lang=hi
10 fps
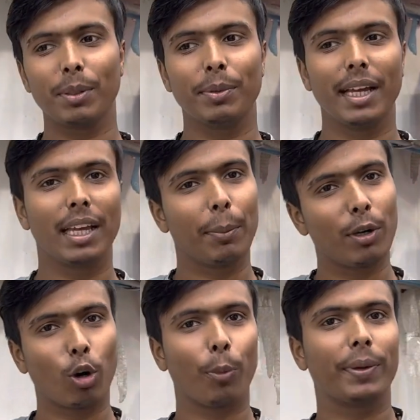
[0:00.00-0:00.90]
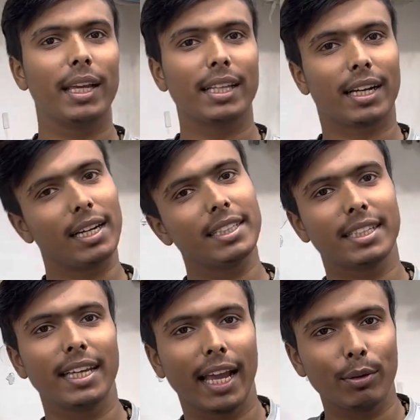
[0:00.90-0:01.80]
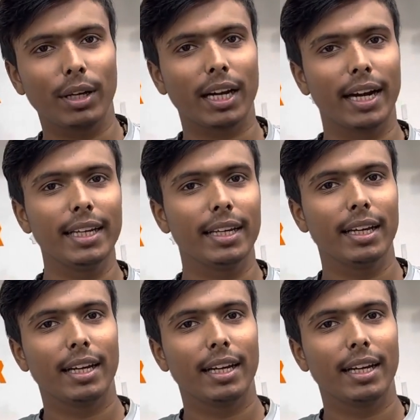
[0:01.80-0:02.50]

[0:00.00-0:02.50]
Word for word: भी भैया यहीं पे ड्रॉप किए थे कल की आई हुई गाड़ी